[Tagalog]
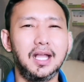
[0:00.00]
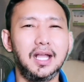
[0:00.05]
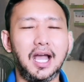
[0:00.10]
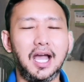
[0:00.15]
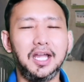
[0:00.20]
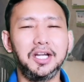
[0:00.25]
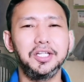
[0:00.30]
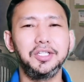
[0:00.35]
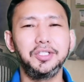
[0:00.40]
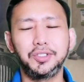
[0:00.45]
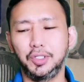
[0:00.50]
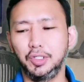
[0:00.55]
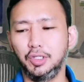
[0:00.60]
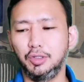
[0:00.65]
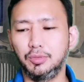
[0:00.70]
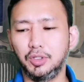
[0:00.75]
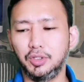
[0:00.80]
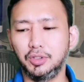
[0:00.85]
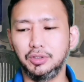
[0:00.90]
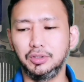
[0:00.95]
Haring
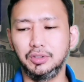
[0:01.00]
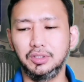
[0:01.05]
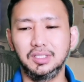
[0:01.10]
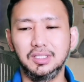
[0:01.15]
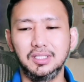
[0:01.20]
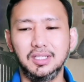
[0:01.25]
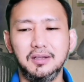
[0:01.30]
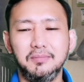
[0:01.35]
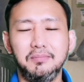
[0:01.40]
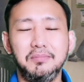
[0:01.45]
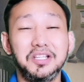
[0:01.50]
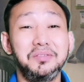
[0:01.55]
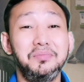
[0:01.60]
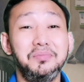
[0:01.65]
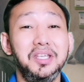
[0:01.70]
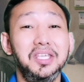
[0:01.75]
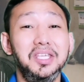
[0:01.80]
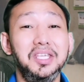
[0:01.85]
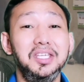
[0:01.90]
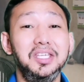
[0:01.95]
Solomon, mas
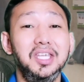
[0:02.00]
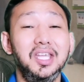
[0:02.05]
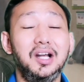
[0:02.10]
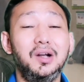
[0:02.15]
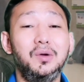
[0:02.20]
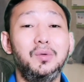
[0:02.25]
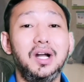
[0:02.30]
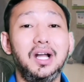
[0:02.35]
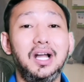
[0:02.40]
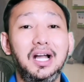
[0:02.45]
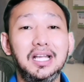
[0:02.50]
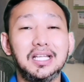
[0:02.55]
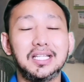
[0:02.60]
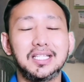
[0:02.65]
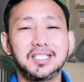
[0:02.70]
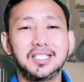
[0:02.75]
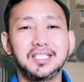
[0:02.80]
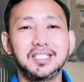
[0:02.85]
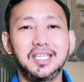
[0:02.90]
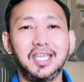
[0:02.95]
maigi ang
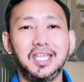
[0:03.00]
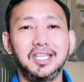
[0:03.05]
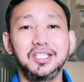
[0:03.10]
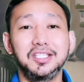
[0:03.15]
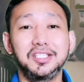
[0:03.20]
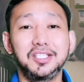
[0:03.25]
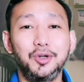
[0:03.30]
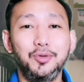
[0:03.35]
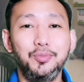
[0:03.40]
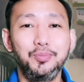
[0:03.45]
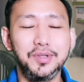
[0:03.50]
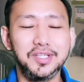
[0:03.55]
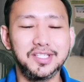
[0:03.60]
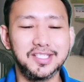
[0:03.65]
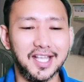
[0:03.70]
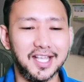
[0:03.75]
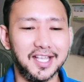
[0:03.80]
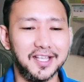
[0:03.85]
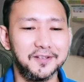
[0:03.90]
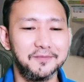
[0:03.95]
wakas kaysa sa
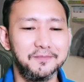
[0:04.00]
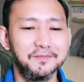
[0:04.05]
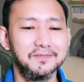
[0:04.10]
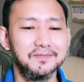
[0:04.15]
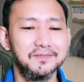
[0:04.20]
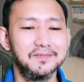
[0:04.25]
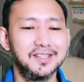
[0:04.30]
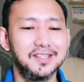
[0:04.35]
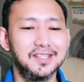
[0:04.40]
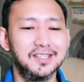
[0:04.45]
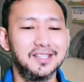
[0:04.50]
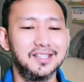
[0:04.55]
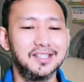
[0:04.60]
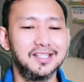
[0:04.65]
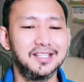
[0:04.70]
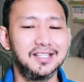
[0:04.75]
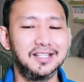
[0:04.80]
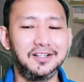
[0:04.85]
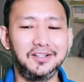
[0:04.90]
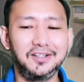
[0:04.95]
umpisa.
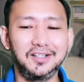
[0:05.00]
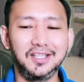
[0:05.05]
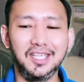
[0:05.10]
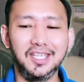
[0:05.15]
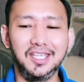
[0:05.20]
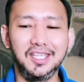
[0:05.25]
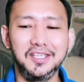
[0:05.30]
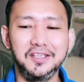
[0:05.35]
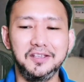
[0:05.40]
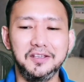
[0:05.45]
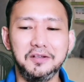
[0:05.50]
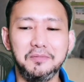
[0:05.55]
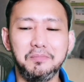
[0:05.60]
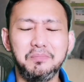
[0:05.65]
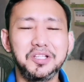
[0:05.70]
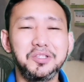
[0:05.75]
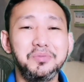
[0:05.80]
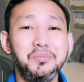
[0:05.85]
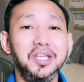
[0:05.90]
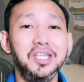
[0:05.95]
Okay?
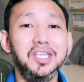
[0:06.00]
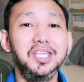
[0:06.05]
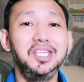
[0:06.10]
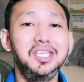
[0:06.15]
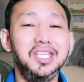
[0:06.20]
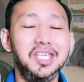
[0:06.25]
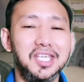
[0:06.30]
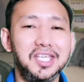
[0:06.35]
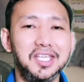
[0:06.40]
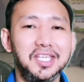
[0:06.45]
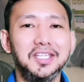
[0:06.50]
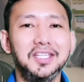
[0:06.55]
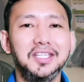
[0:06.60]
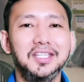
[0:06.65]
Mas maigi.